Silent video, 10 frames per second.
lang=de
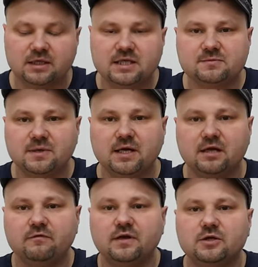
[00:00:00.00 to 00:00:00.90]
Deswegen
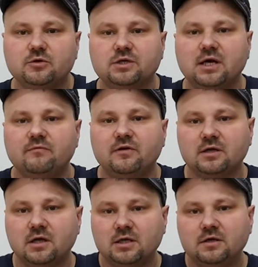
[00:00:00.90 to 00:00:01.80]
empfehle ich euch
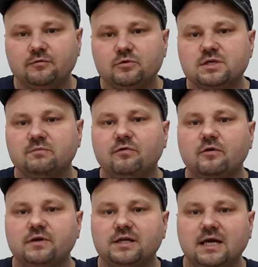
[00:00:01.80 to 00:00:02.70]
einfach, die Füße im
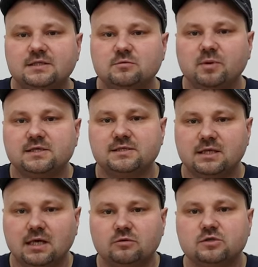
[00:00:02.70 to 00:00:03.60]
Vorfeld
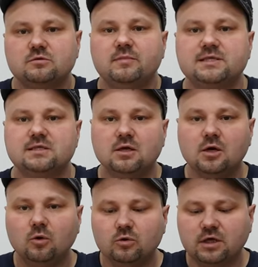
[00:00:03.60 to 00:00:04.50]
anzupassen, auszumessen
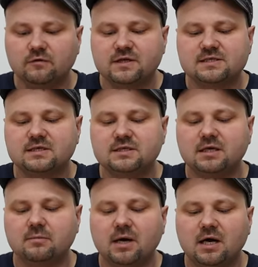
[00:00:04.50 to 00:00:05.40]
und auf das
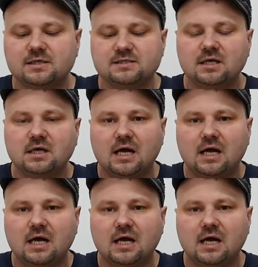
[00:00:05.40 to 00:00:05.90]
richtige Maß